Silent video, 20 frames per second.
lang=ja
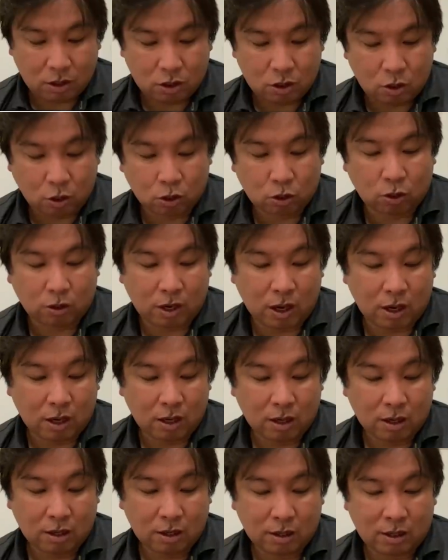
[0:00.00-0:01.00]
ちょっとね、
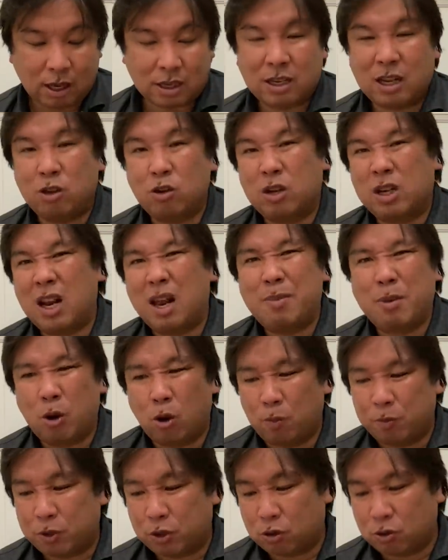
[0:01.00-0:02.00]
打線の切れ目
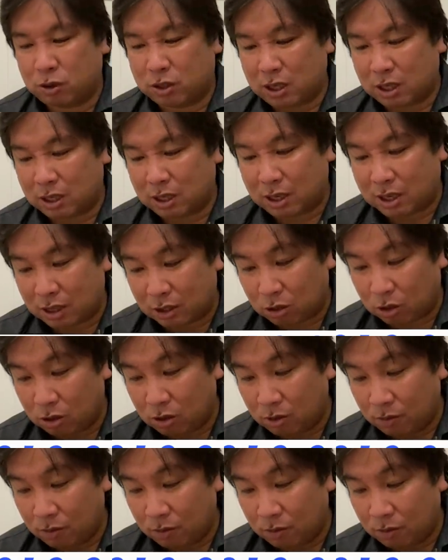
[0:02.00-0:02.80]
を作っちゃったかなと。